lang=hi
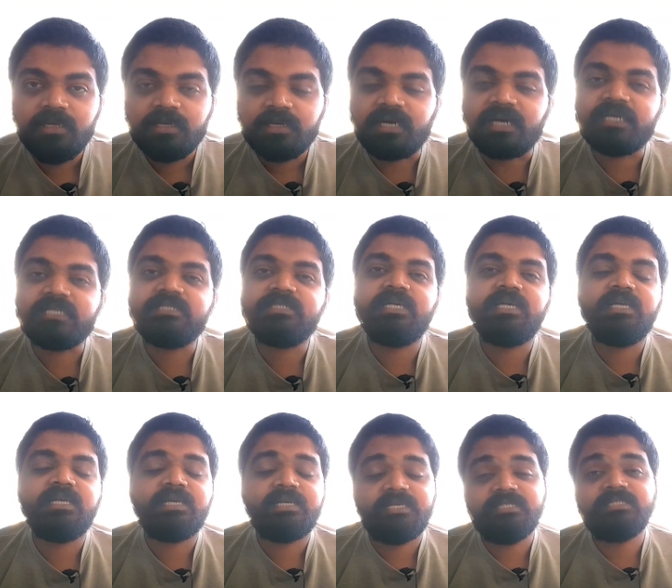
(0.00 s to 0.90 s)
कहाँ से
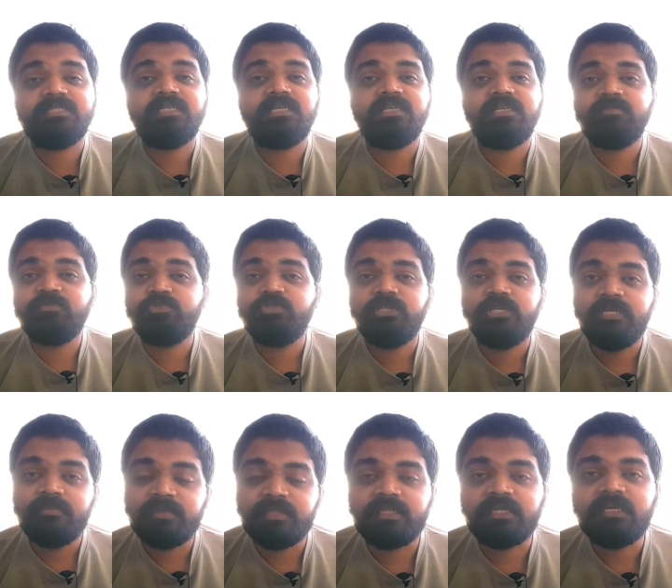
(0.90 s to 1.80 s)
आया कैसे आया मुझे
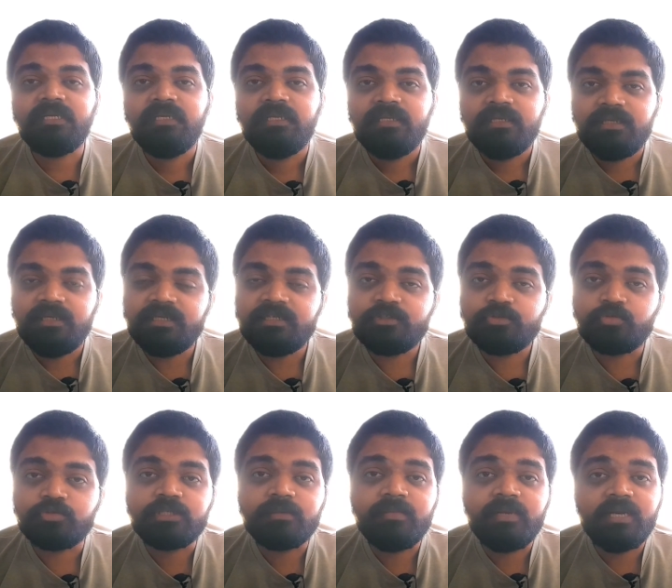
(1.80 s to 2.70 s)
नहीं पता लेकिन
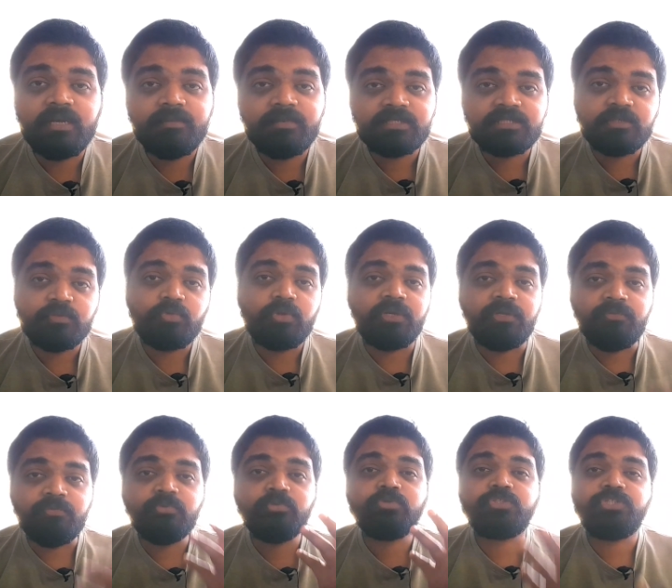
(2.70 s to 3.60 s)
सोचा मैंने आपके साथ वो
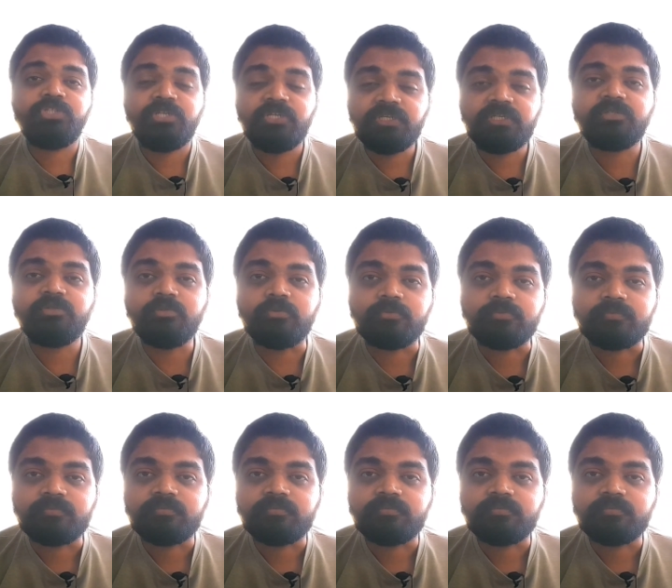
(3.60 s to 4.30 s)
रिव्यू तो शेयर कर दूँ